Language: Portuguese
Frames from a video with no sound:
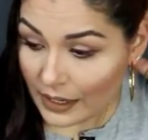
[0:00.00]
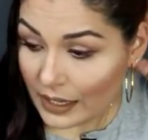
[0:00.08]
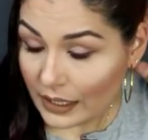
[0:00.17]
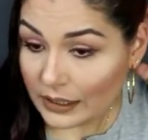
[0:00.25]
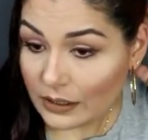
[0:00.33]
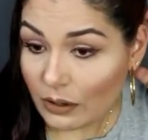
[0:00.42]

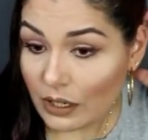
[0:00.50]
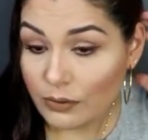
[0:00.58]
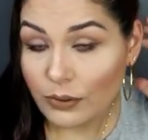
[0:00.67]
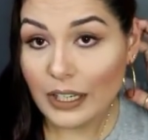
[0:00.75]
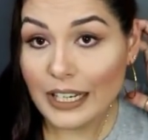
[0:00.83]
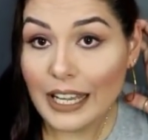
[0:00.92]
Então ela
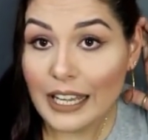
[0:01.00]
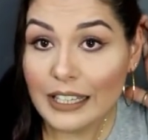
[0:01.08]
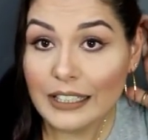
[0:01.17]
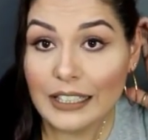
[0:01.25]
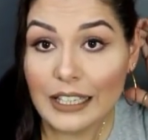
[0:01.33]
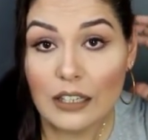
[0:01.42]
foi lá e o
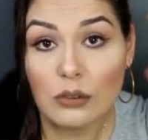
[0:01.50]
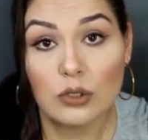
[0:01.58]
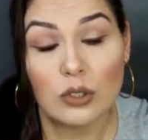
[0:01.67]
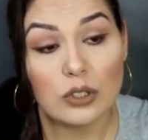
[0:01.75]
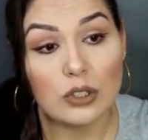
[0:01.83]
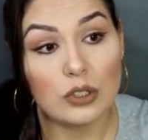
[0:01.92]
que, que ela usou
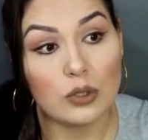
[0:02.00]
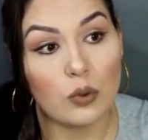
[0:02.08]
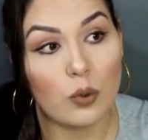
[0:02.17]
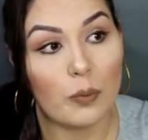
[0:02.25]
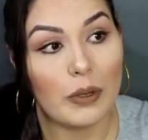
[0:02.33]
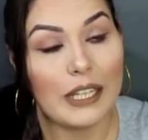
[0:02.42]
de
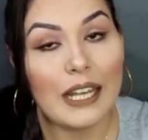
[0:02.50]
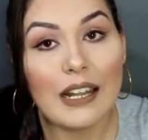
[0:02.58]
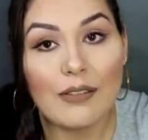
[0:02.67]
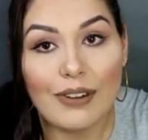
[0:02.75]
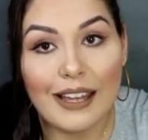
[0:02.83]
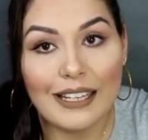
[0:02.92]
desculpa? Que ela
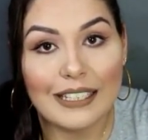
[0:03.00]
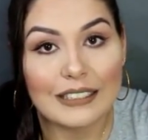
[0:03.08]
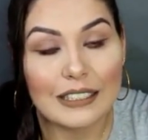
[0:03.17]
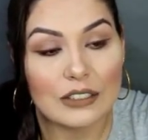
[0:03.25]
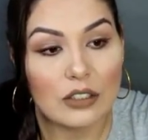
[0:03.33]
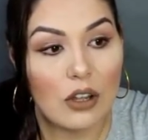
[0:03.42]
vai
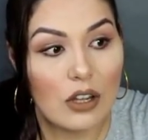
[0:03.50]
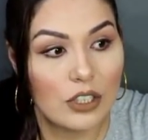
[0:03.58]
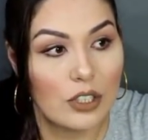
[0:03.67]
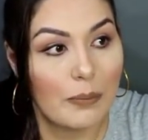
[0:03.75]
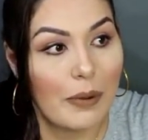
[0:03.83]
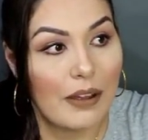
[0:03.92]
nessas
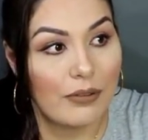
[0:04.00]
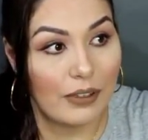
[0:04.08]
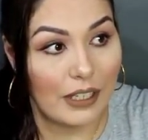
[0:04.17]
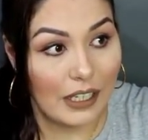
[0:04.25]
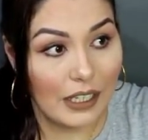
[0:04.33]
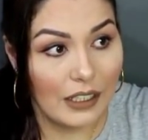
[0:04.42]
lojas para
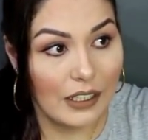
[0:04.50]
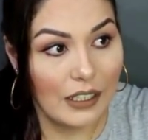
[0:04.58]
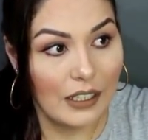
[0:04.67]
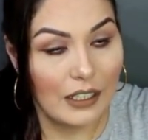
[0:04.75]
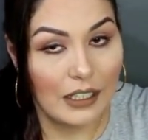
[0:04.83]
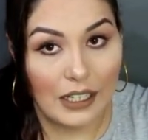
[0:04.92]
ver,
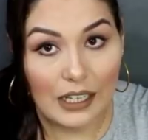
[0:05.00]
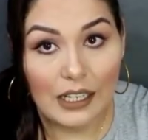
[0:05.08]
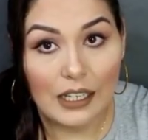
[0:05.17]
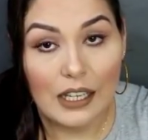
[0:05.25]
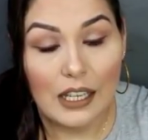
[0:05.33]
né?